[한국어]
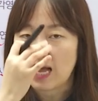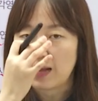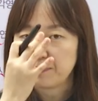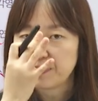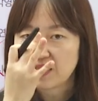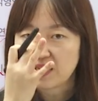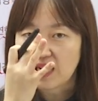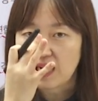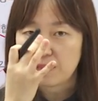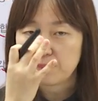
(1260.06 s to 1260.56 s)

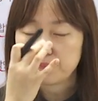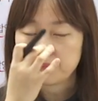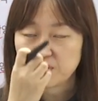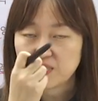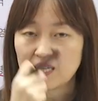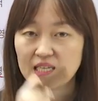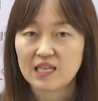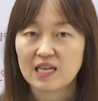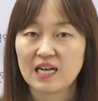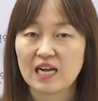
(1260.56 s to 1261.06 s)
앞에
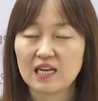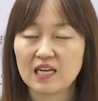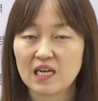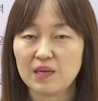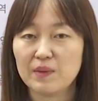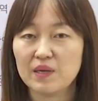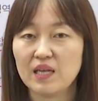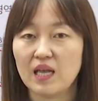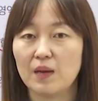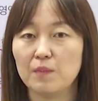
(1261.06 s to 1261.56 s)
갑자기
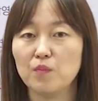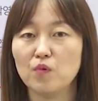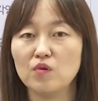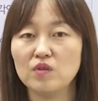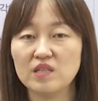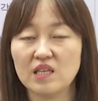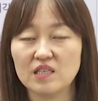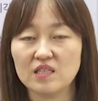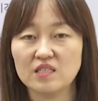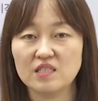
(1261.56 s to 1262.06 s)
깜깜하게 안
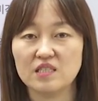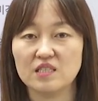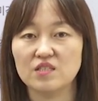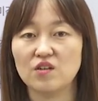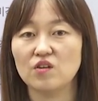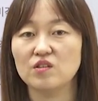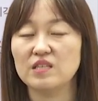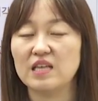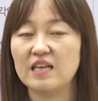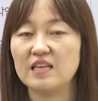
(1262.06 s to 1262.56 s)
보인다든지
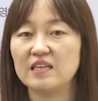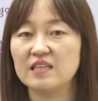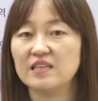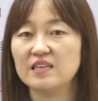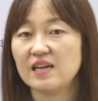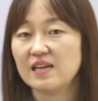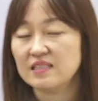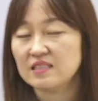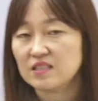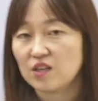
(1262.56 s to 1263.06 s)
이런
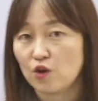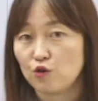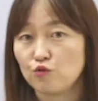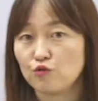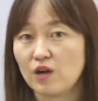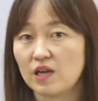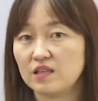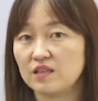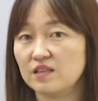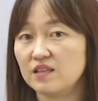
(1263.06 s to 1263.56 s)
얘기를 하는
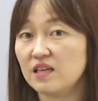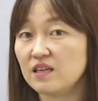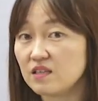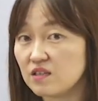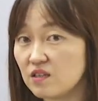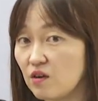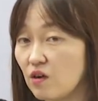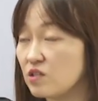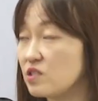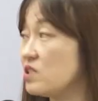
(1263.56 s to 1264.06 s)
경우가 있는데
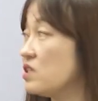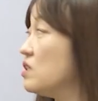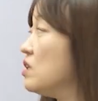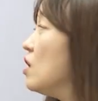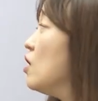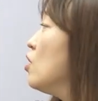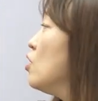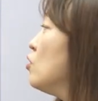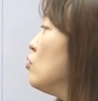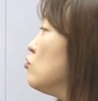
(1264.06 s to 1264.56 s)
그것은
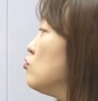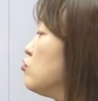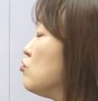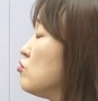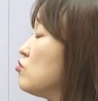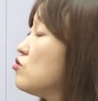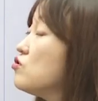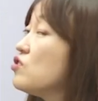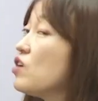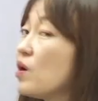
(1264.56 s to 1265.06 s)

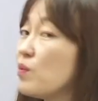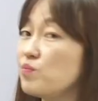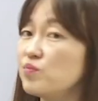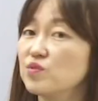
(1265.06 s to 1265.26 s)
후두엽